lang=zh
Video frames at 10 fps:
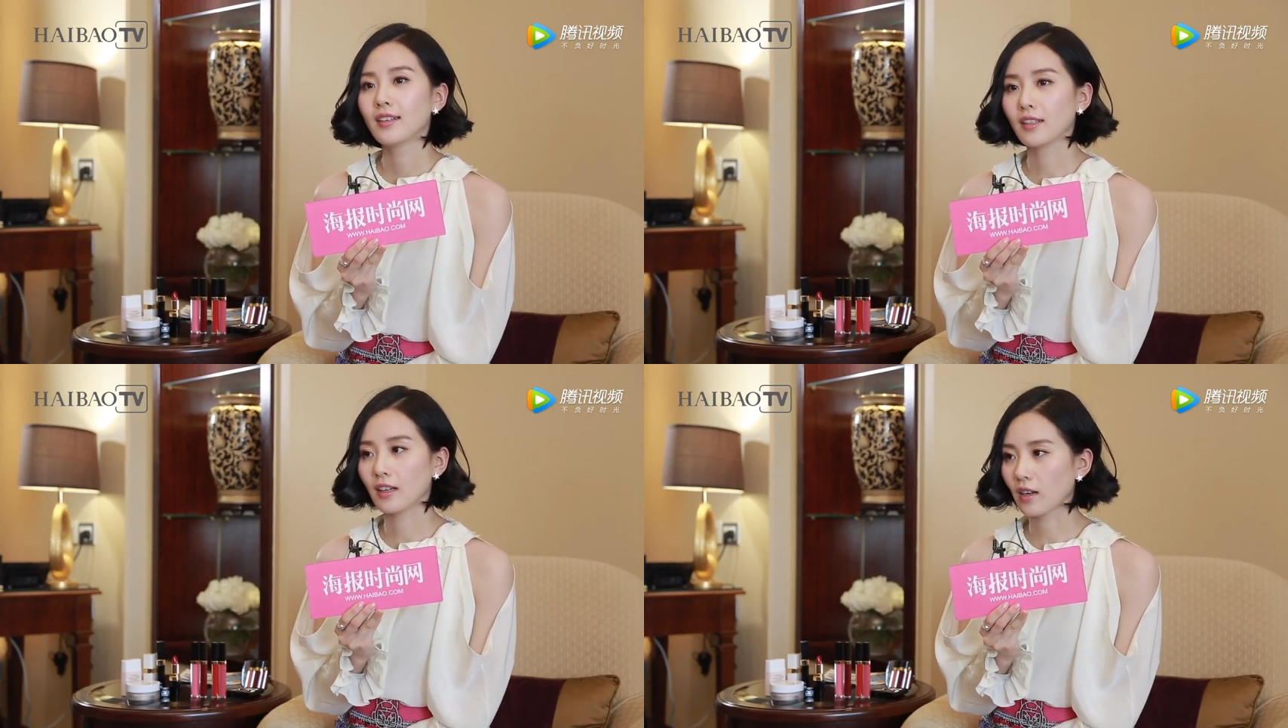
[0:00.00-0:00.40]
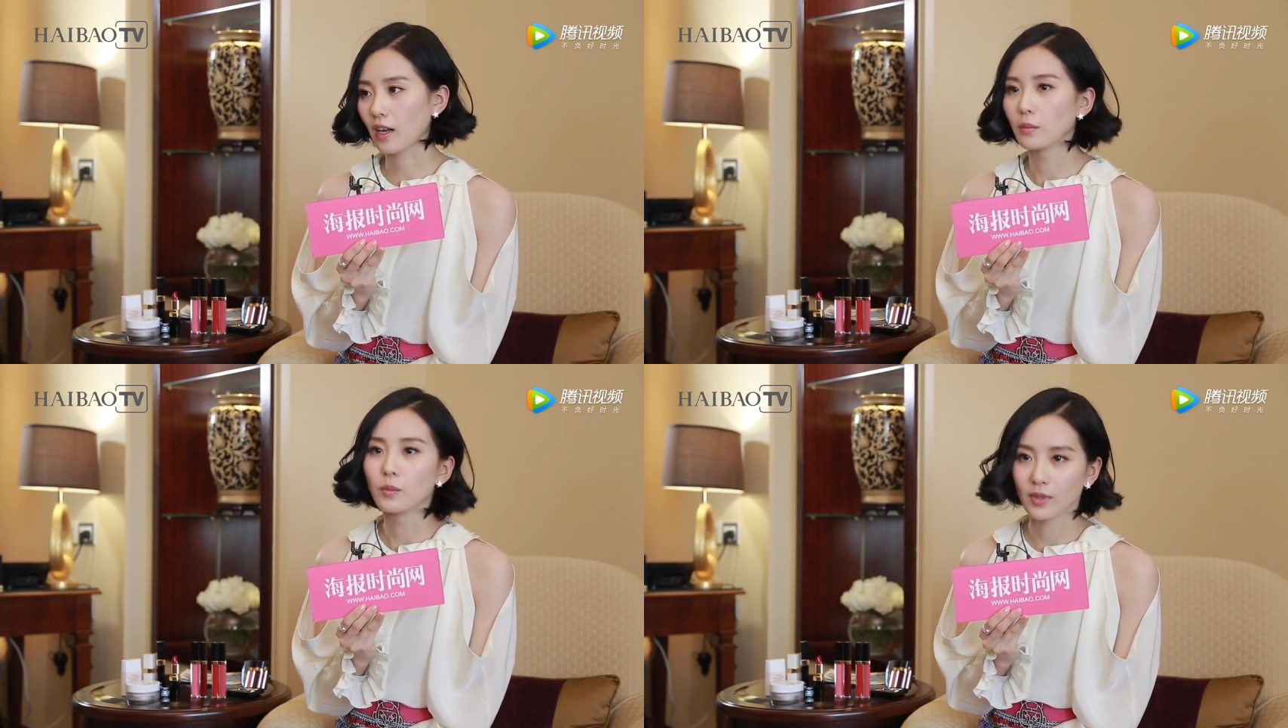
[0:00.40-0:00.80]
然后还
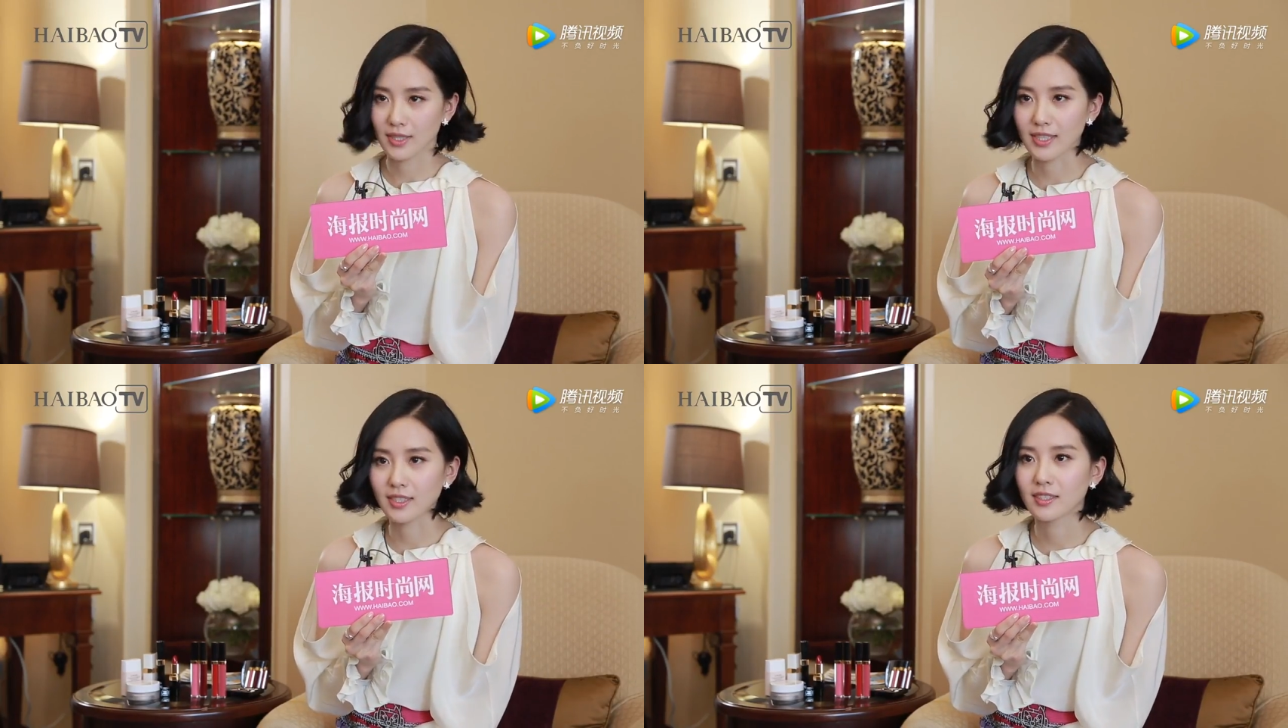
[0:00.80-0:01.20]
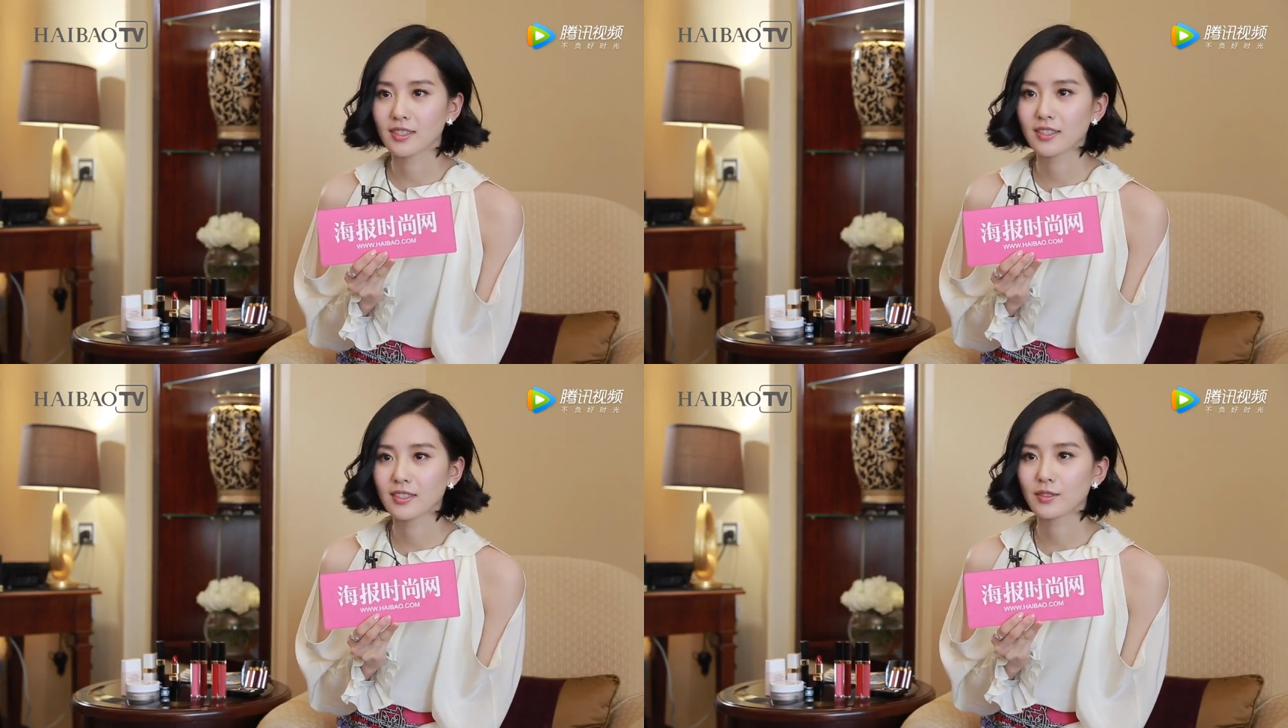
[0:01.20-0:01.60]
有墨镜，
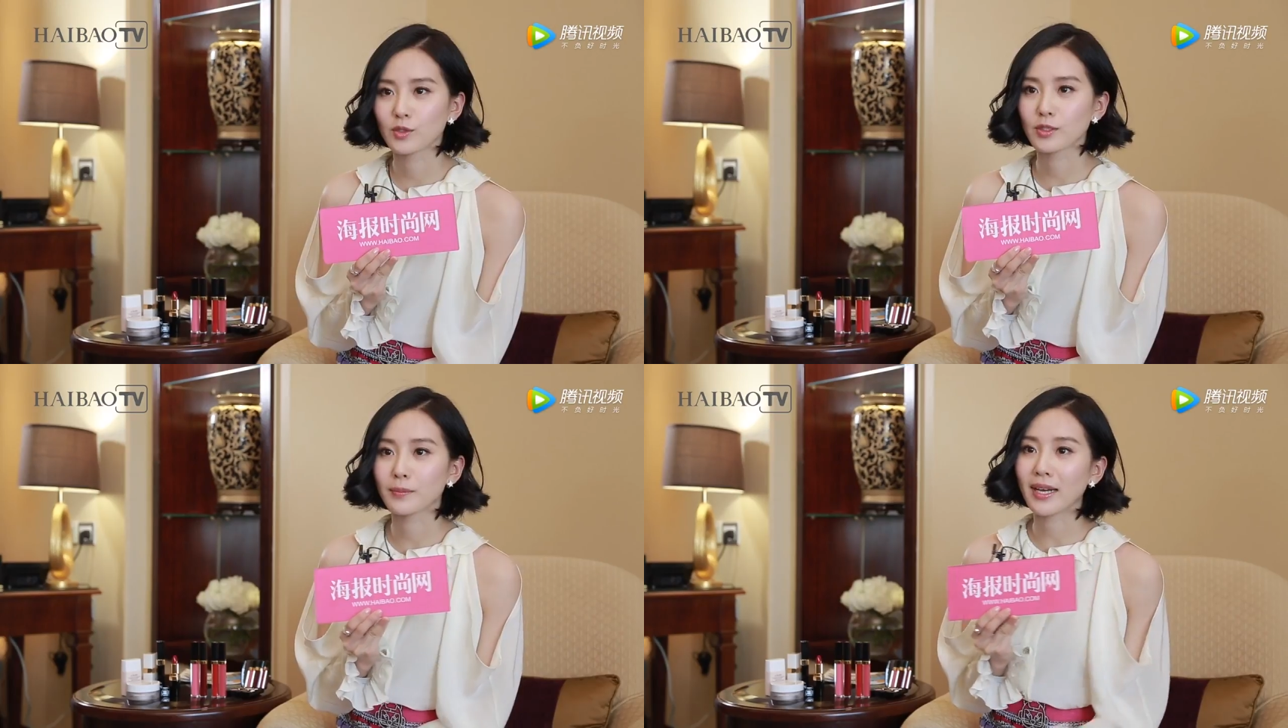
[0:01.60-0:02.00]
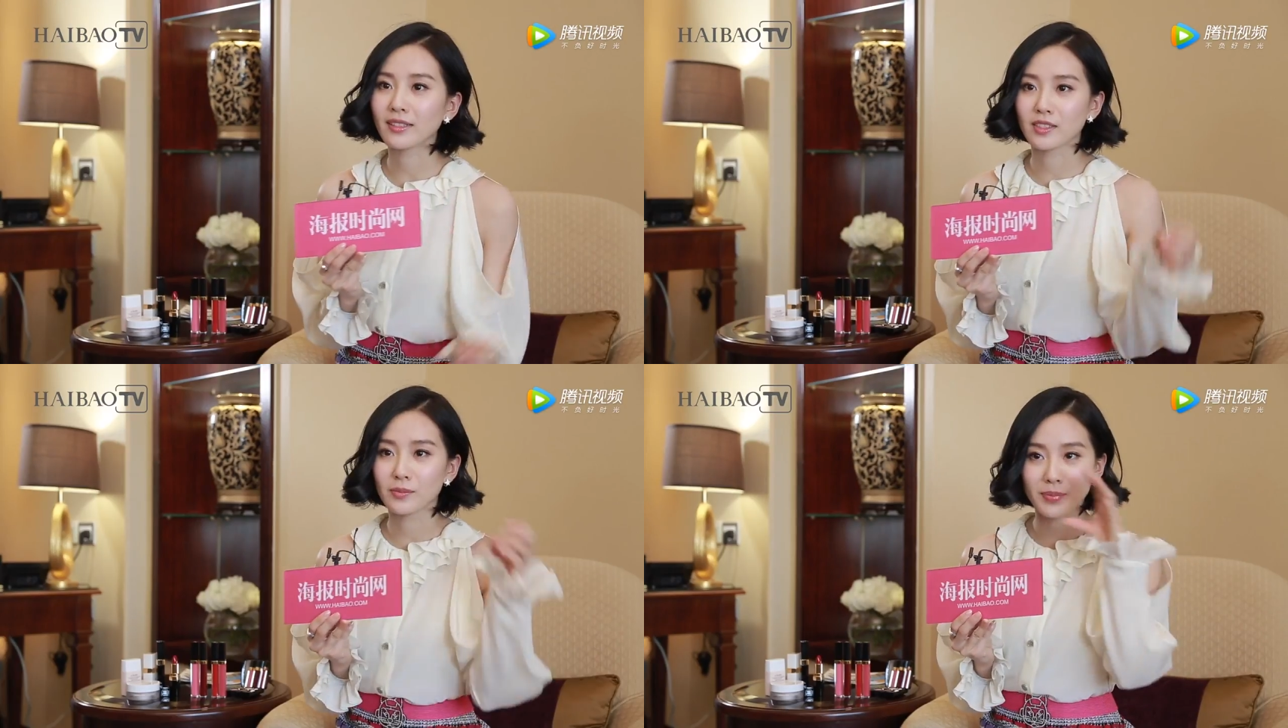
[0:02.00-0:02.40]
就是把
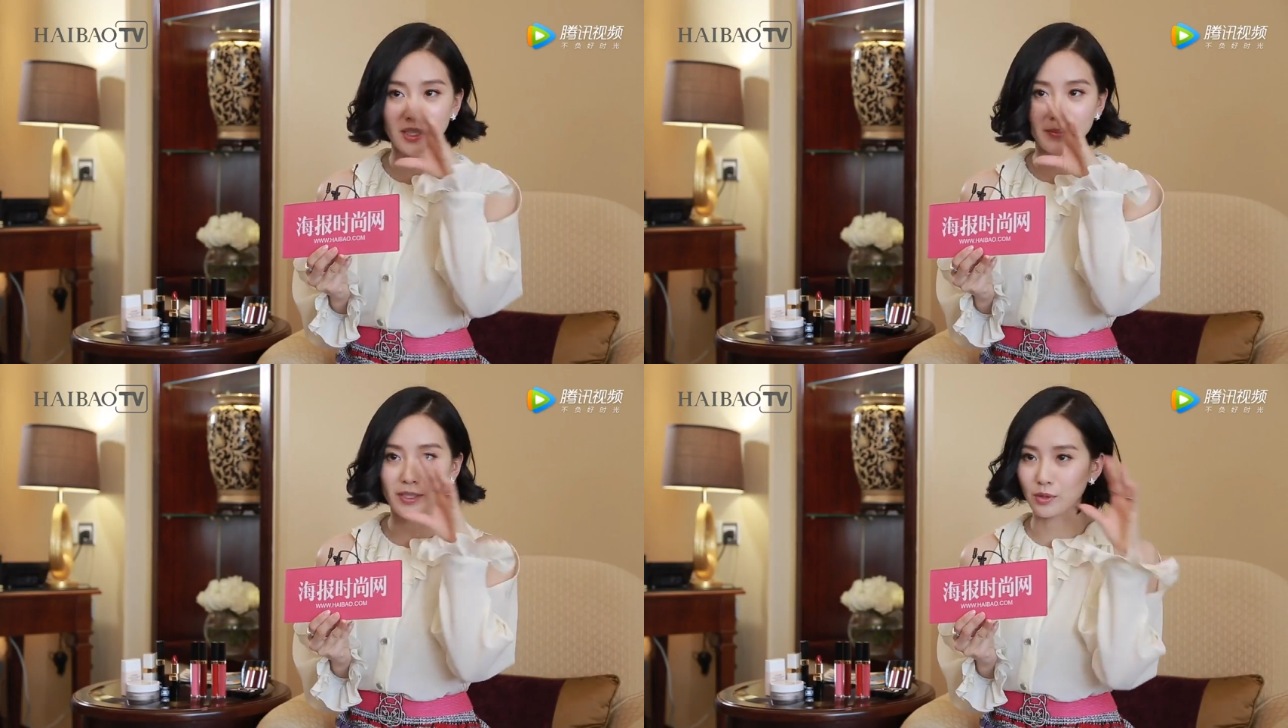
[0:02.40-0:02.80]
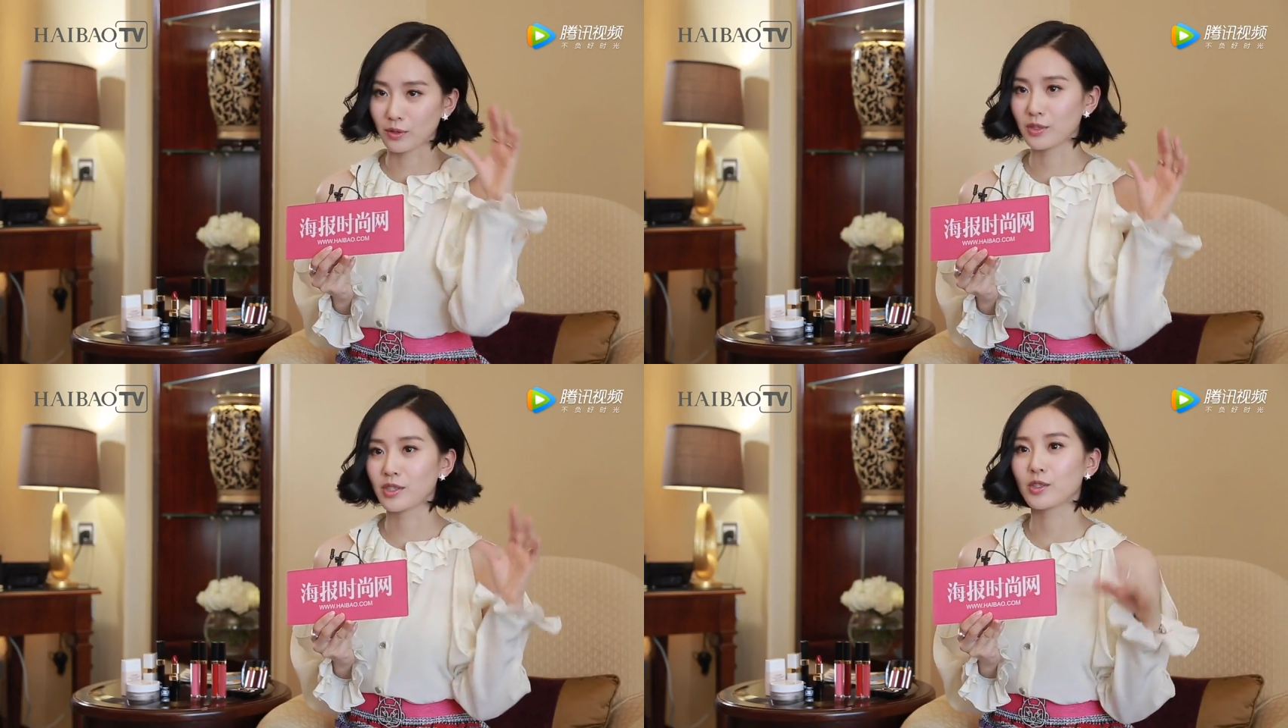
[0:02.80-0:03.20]
你的疲惫全
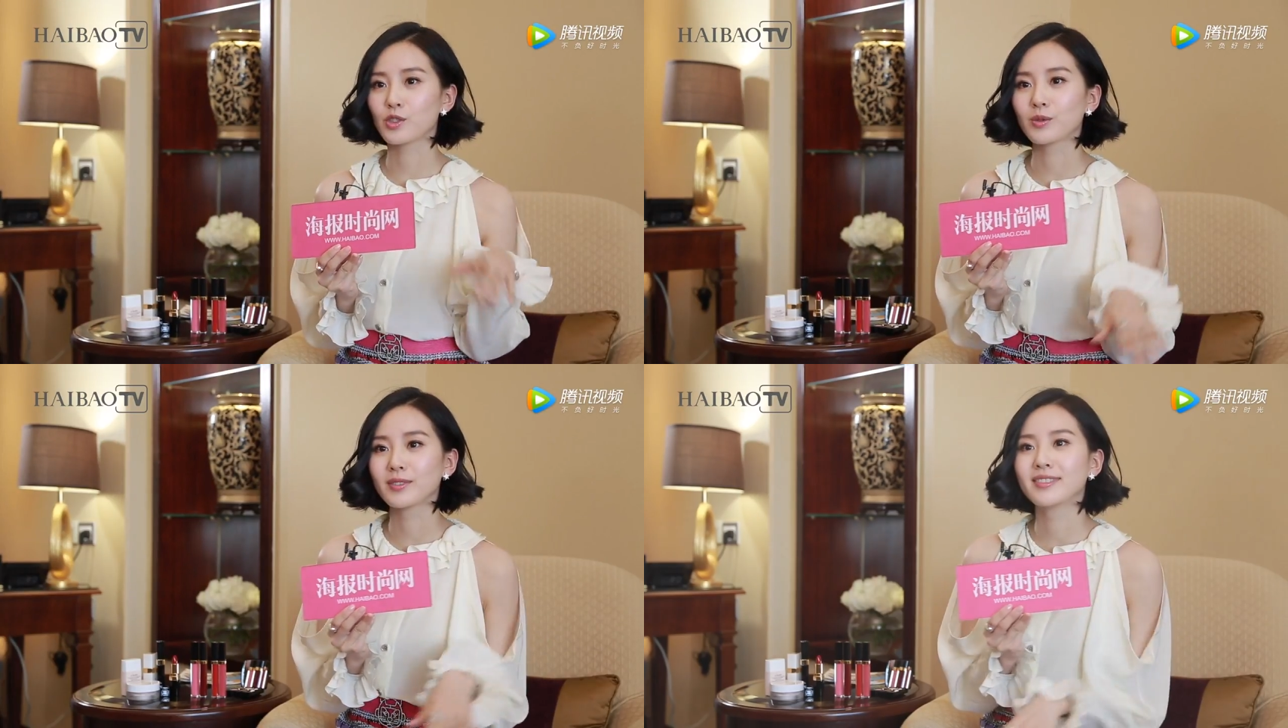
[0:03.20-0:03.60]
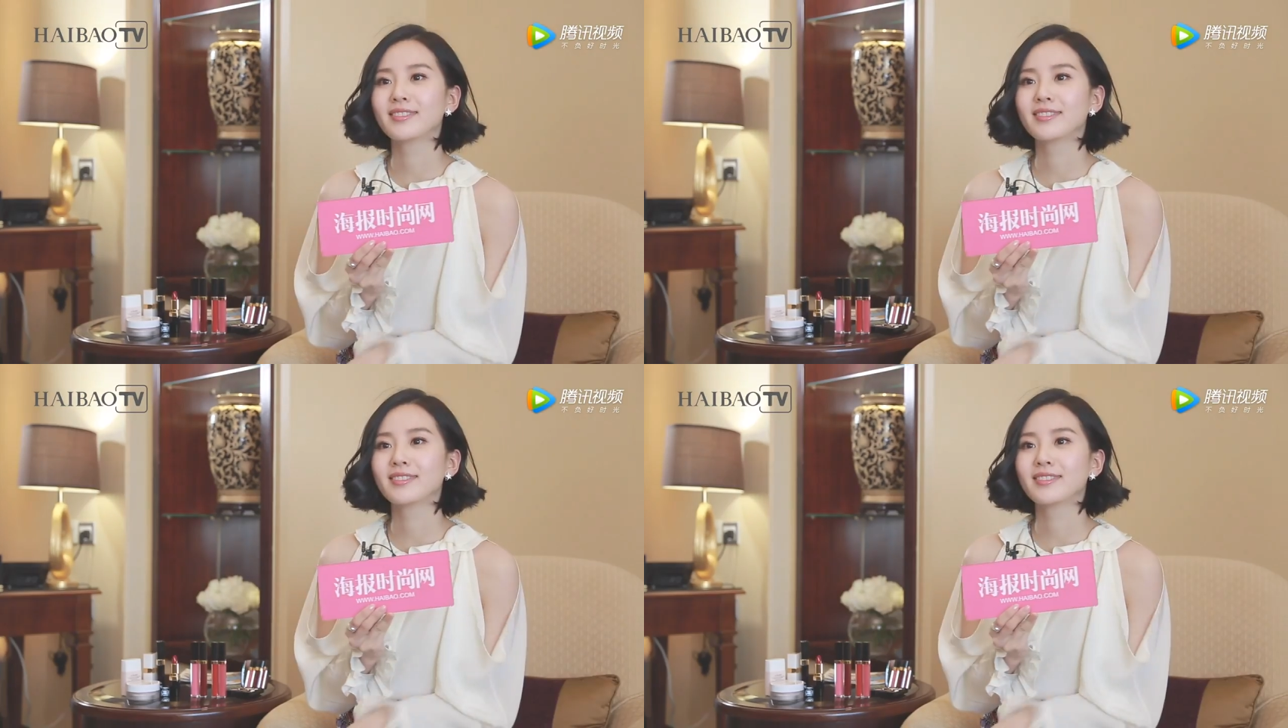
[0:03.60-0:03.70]
都遮住。